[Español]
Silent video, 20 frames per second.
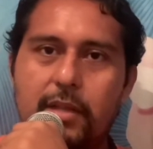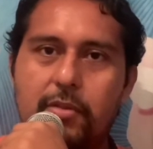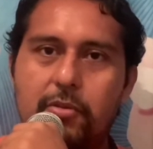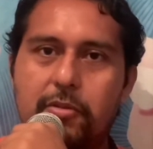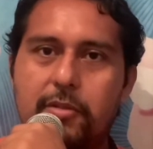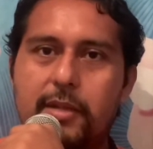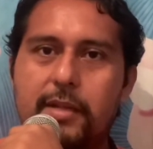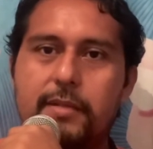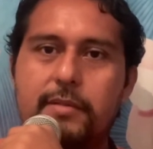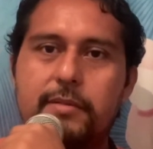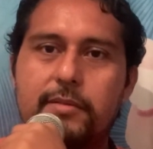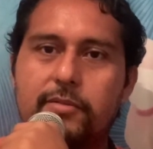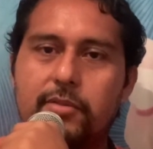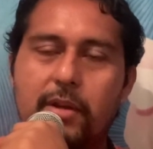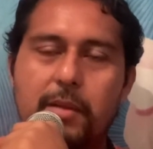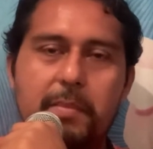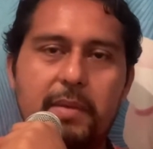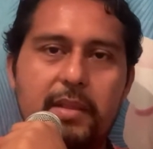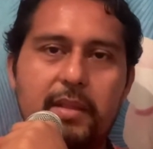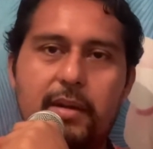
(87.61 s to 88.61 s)
En otras
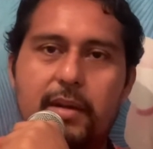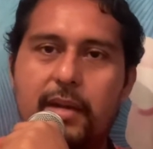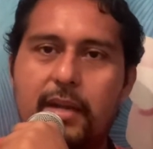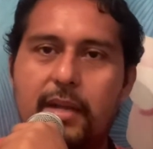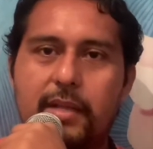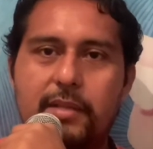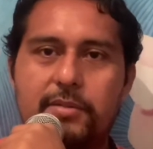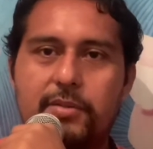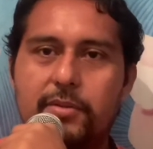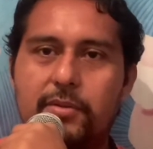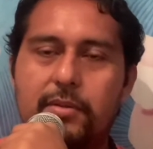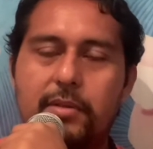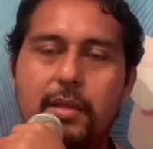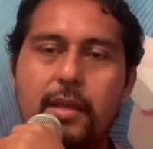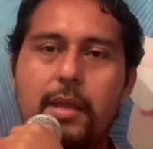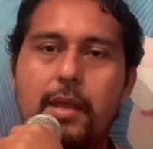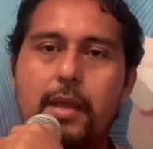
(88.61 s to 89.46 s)
solamente relajación